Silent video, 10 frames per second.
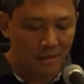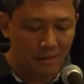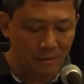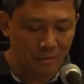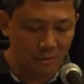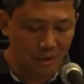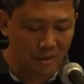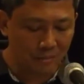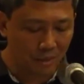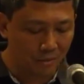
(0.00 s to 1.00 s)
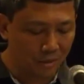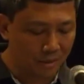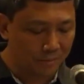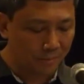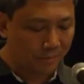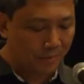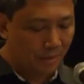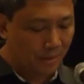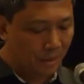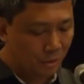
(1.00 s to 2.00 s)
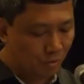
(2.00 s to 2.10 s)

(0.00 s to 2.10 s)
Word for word: yang menunjukkan bahwa uh,